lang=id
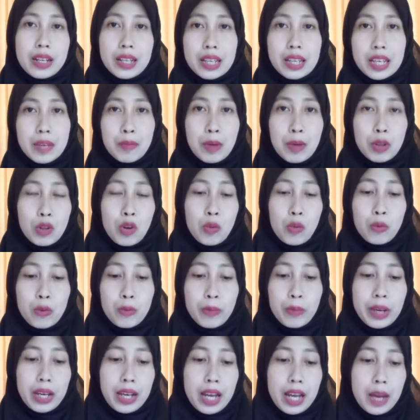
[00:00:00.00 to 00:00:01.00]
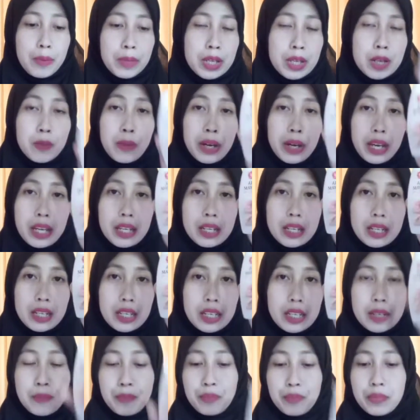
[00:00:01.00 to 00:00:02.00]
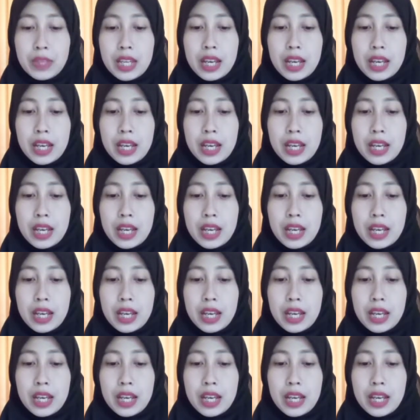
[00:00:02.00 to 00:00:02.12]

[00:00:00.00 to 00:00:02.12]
krim ataupun makeup jadi pakai ini